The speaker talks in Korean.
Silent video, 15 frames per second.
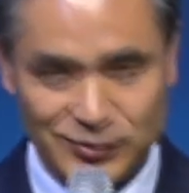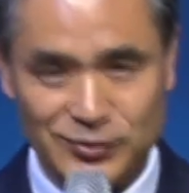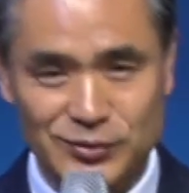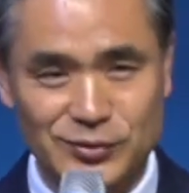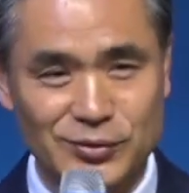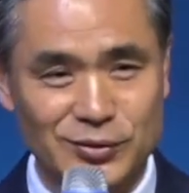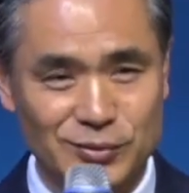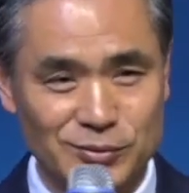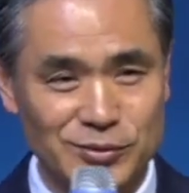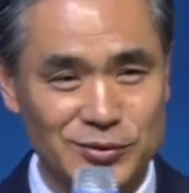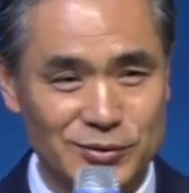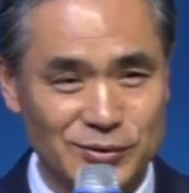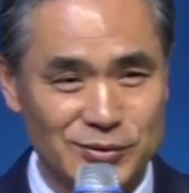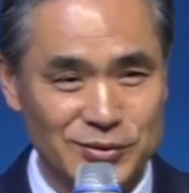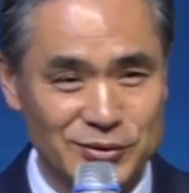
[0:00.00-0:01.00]

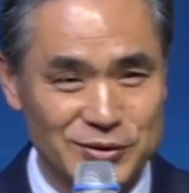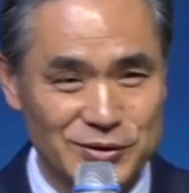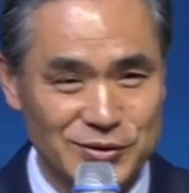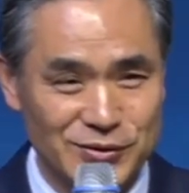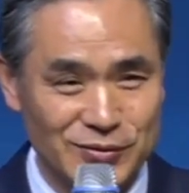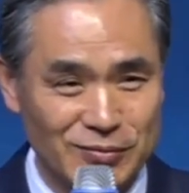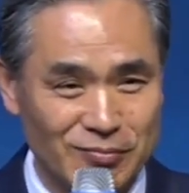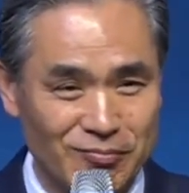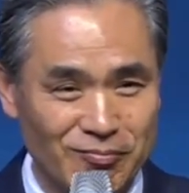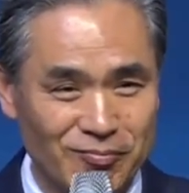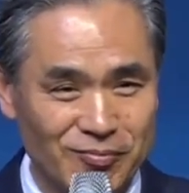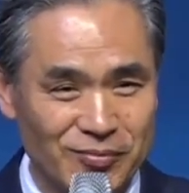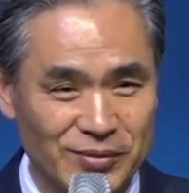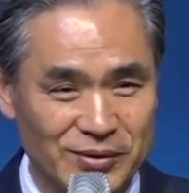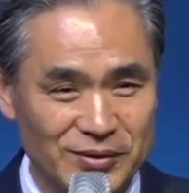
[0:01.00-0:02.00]
여러분들도 그러시죠?
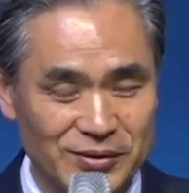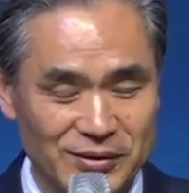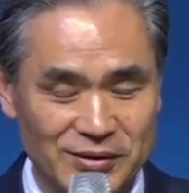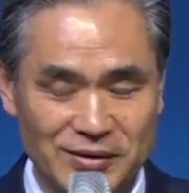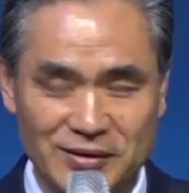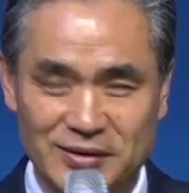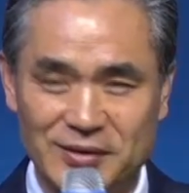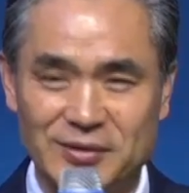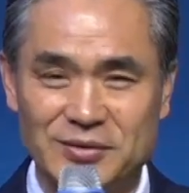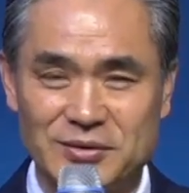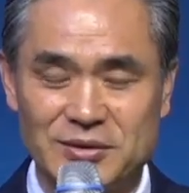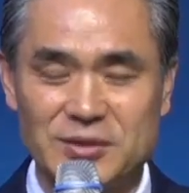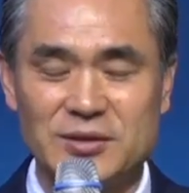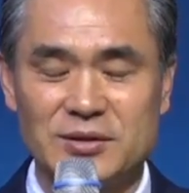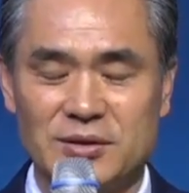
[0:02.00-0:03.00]
예,
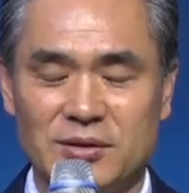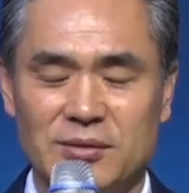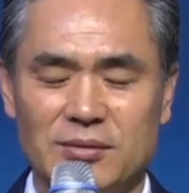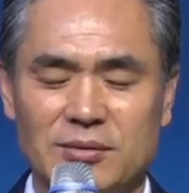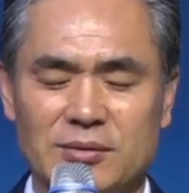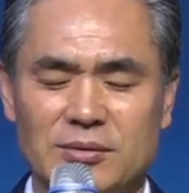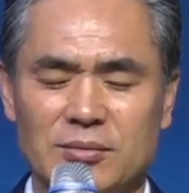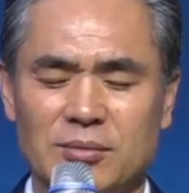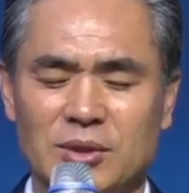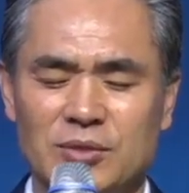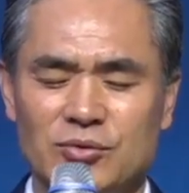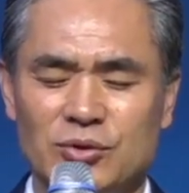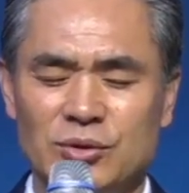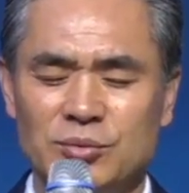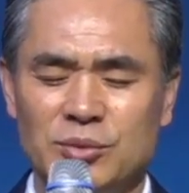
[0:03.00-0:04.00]
진짜요. 정말
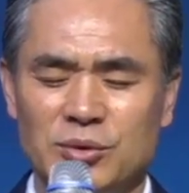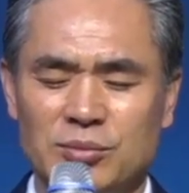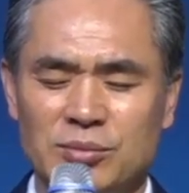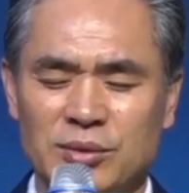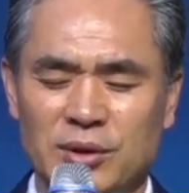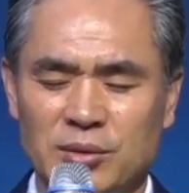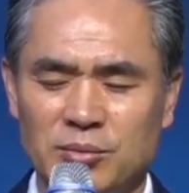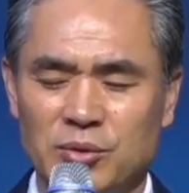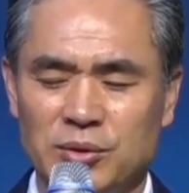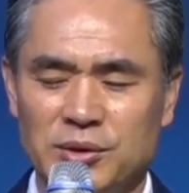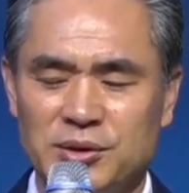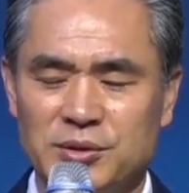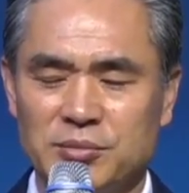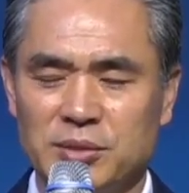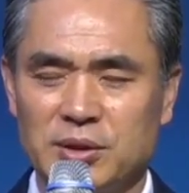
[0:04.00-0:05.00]
주님 덕분에
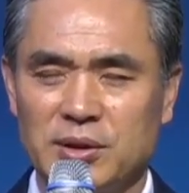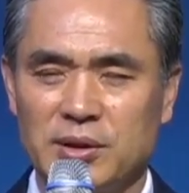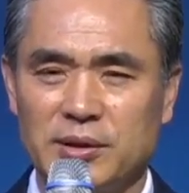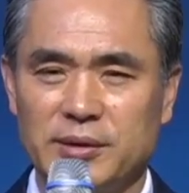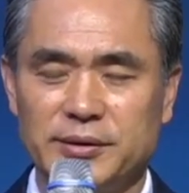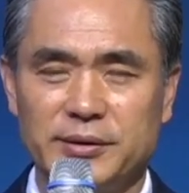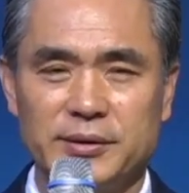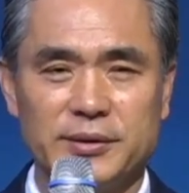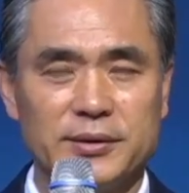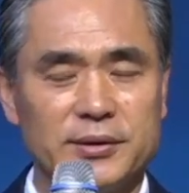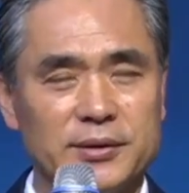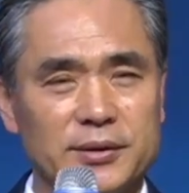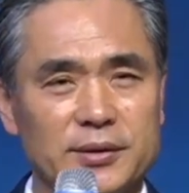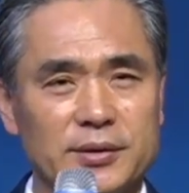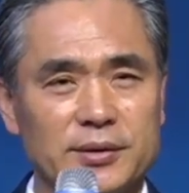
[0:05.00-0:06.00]
행복했습니다.
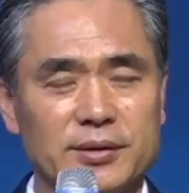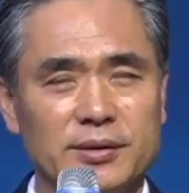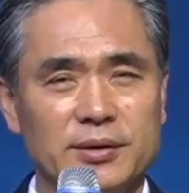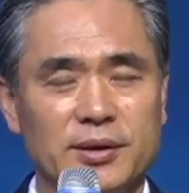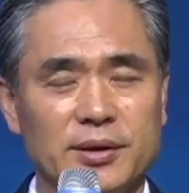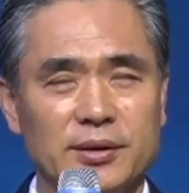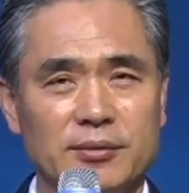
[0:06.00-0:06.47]
그런데